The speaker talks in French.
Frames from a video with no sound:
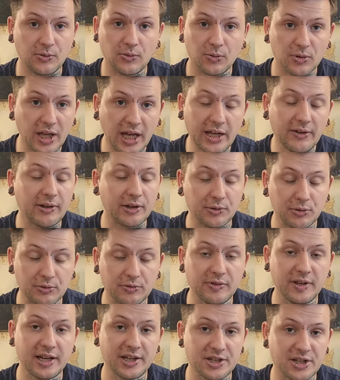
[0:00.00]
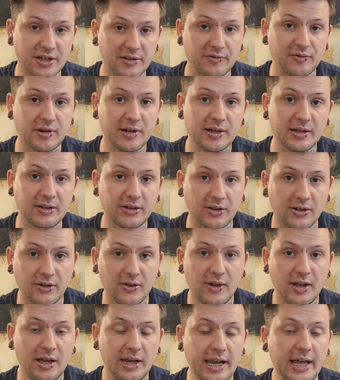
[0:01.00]
On arrive à trouver à chaque fois
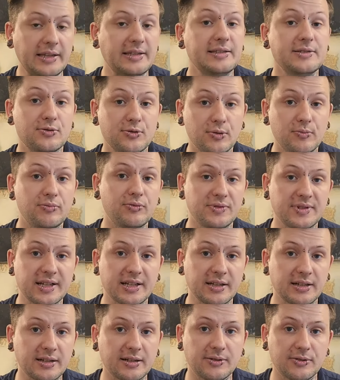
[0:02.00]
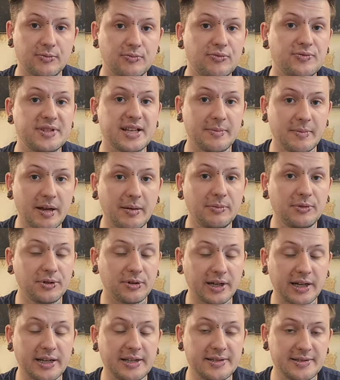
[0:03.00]
l'artiste le, plus à, même de
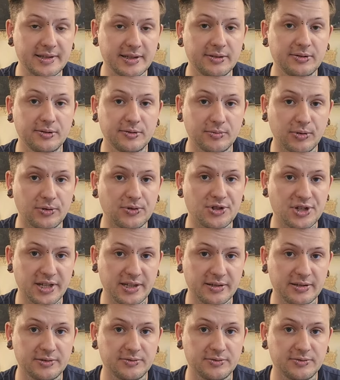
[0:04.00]
réaliser le projet euh,